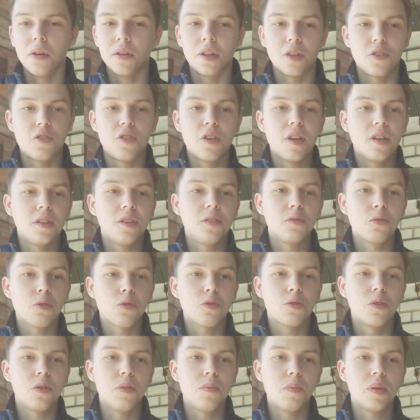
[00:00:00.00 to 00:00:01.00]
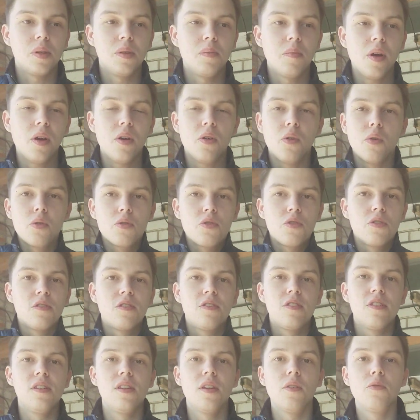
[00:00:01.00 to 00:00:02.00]
Точнее, не то, что не понимаю, очень
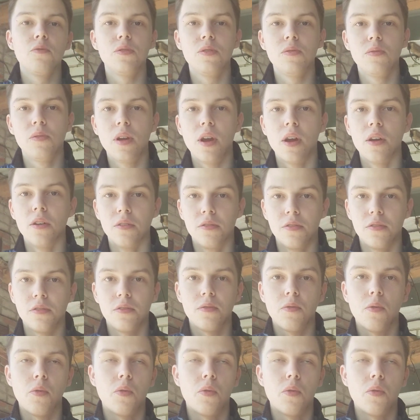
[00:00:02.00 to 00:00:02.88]
сильно удивляюсь.